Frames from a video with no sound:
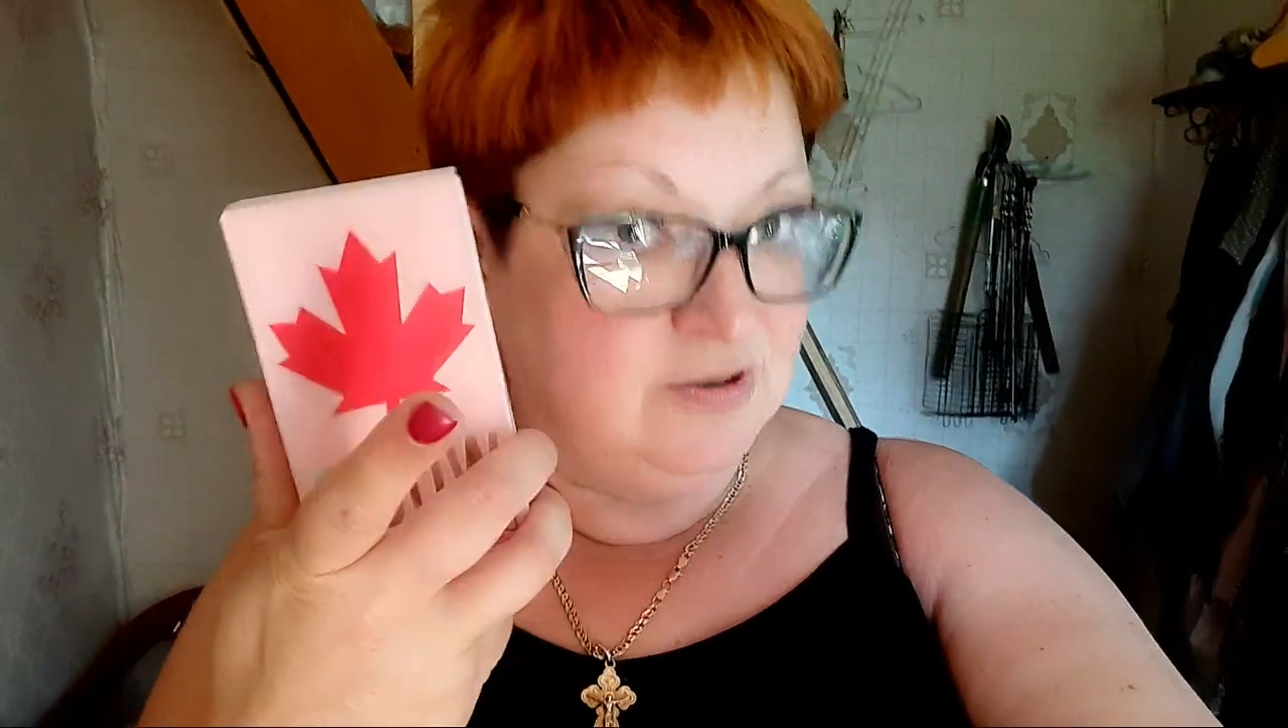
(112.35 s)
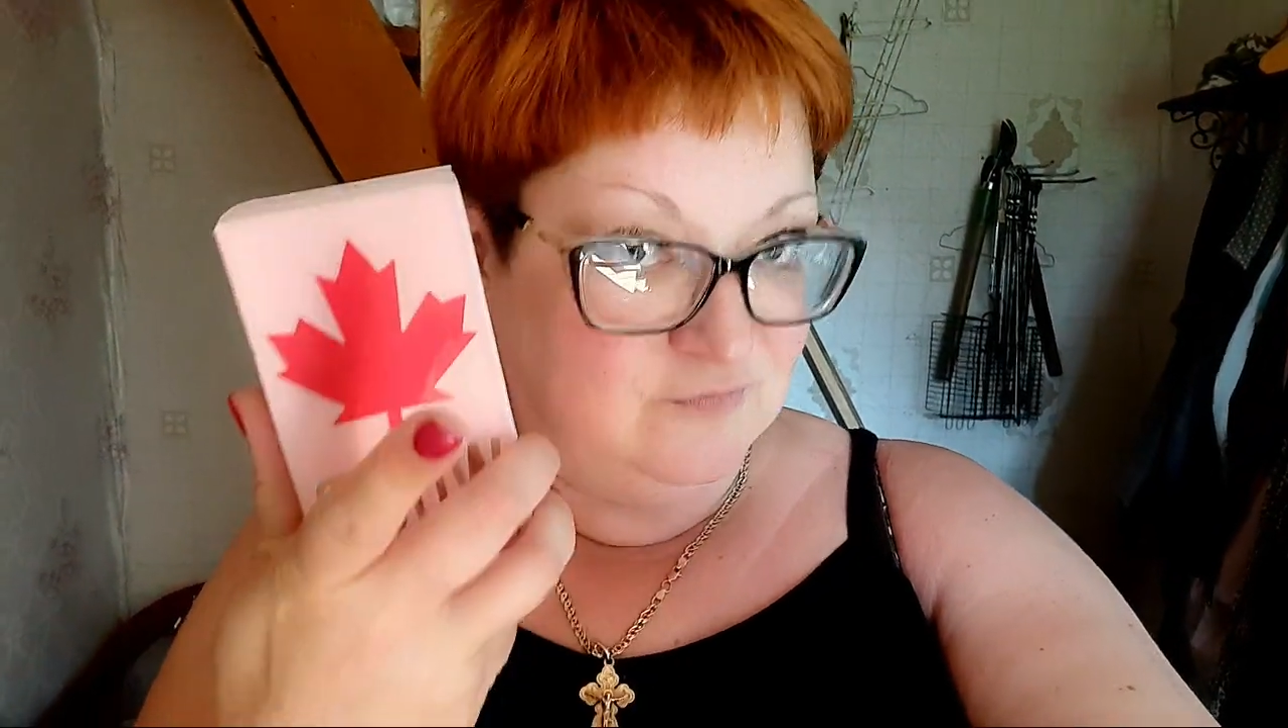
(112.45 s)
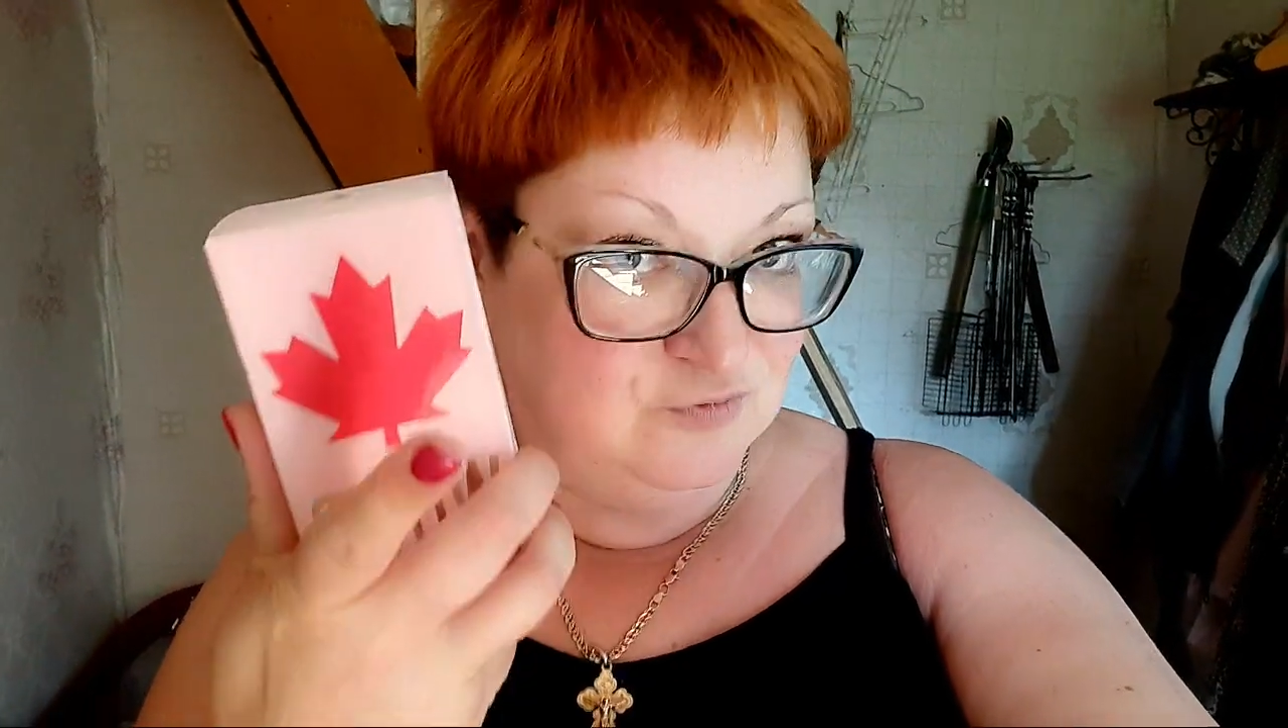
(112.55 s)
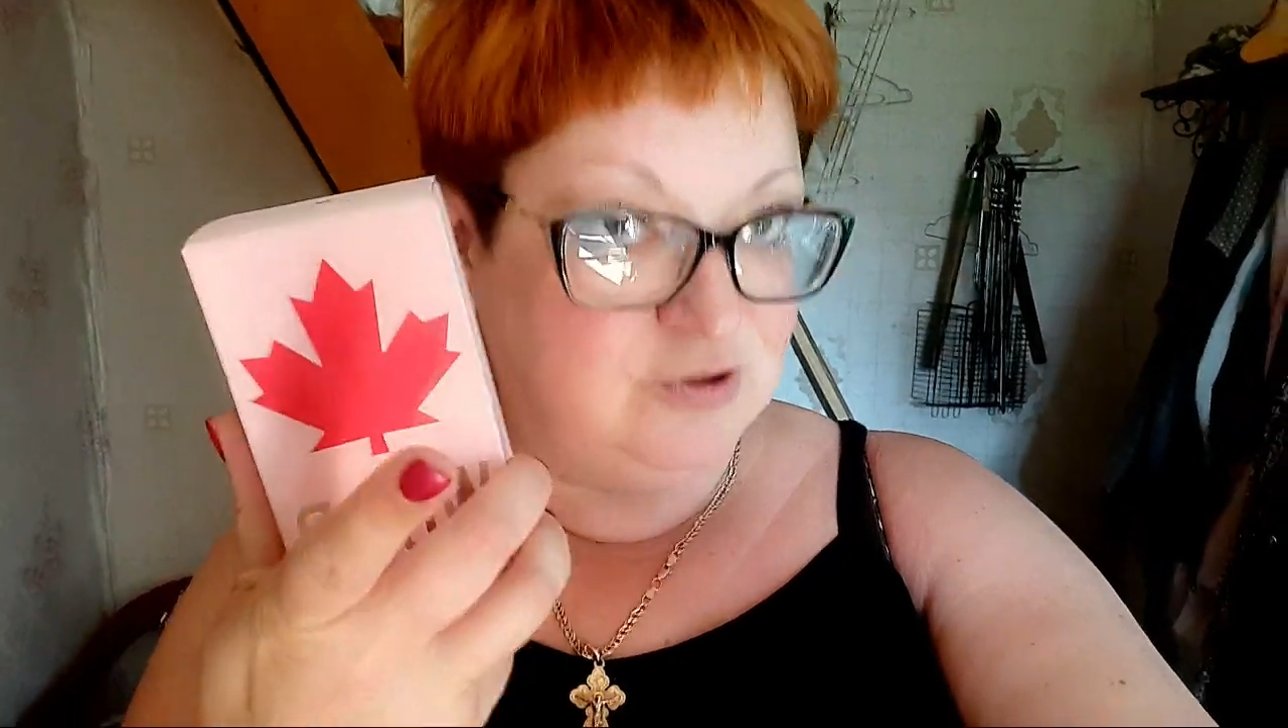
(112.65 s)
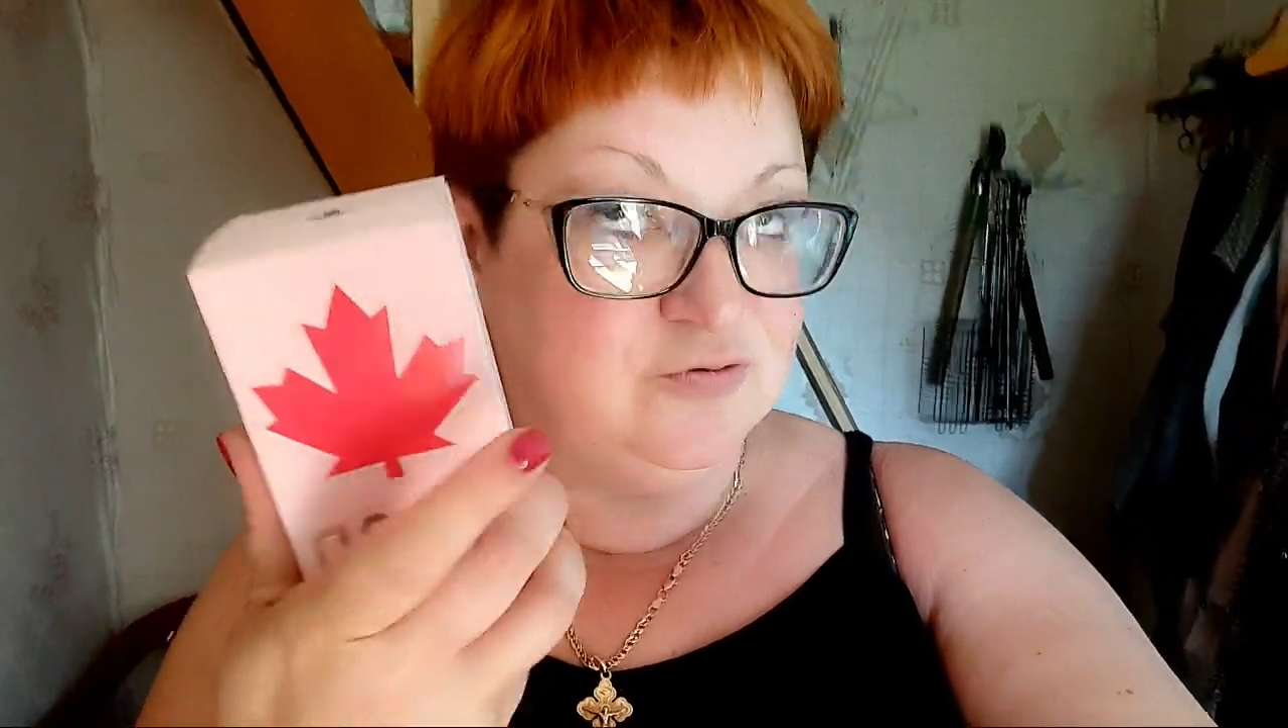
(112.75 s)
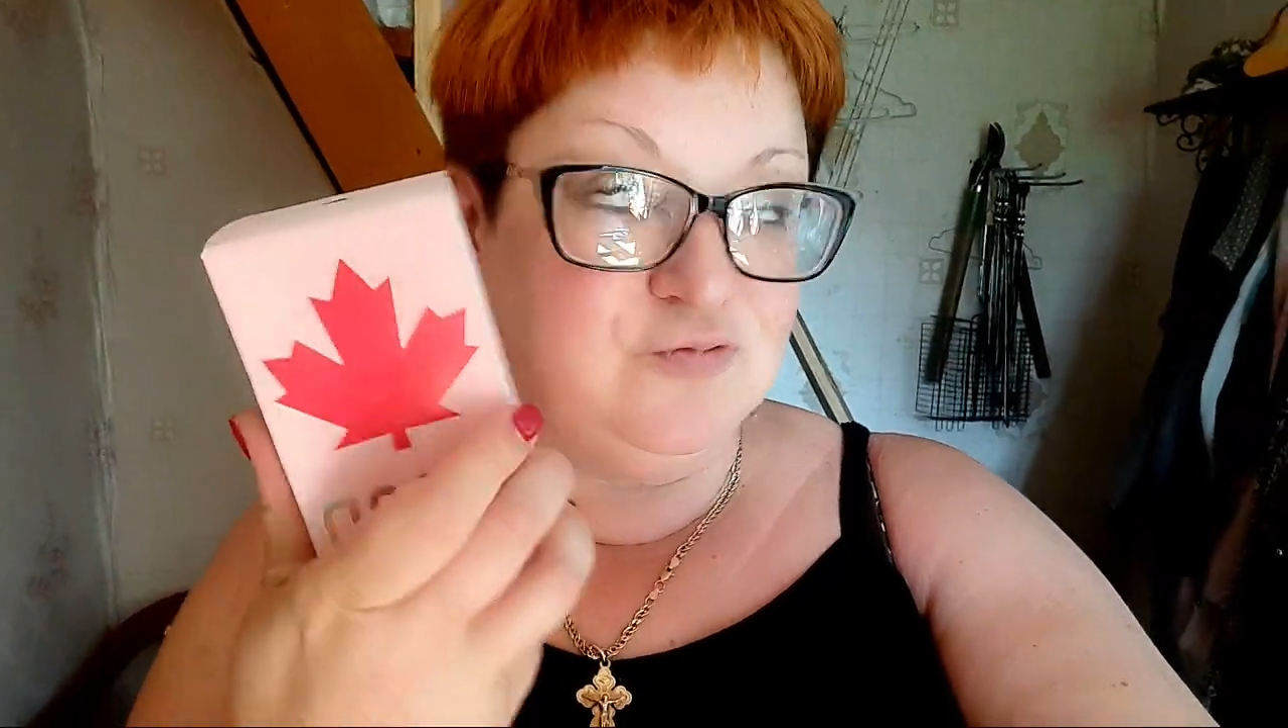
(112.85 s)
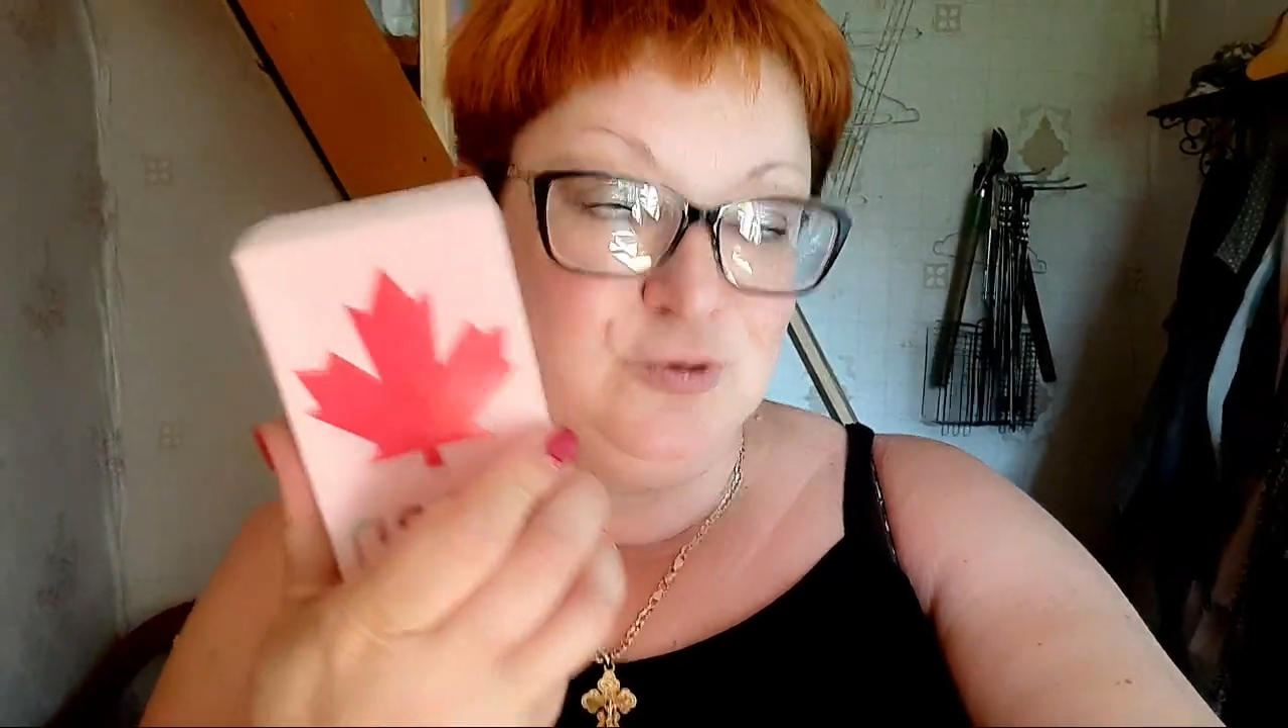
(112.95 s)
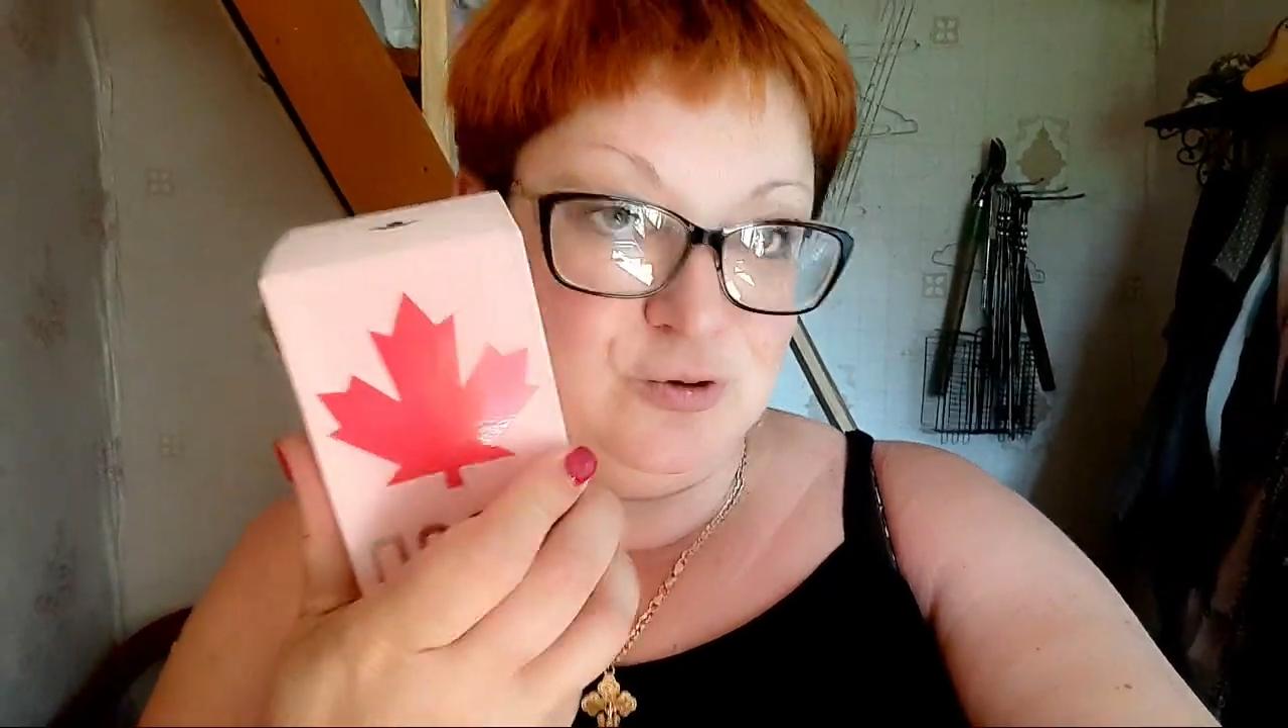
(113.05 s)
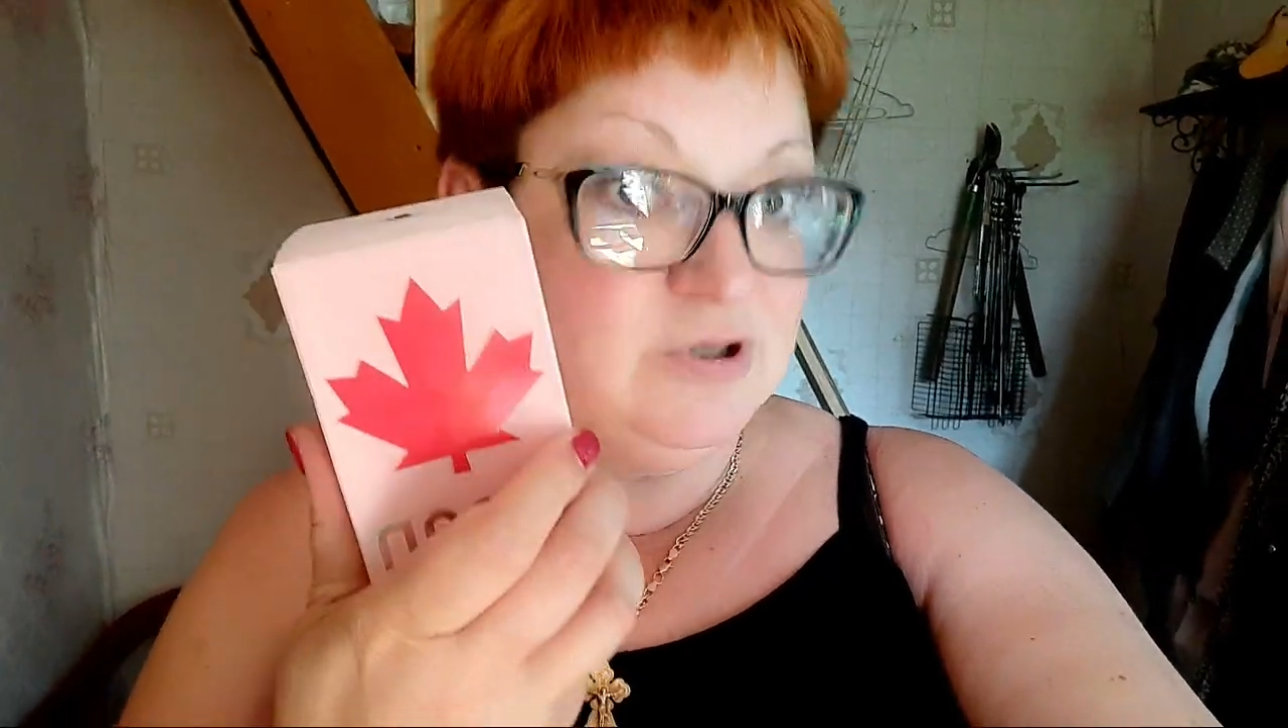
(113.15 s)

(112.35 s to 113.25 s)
Вот эту воду,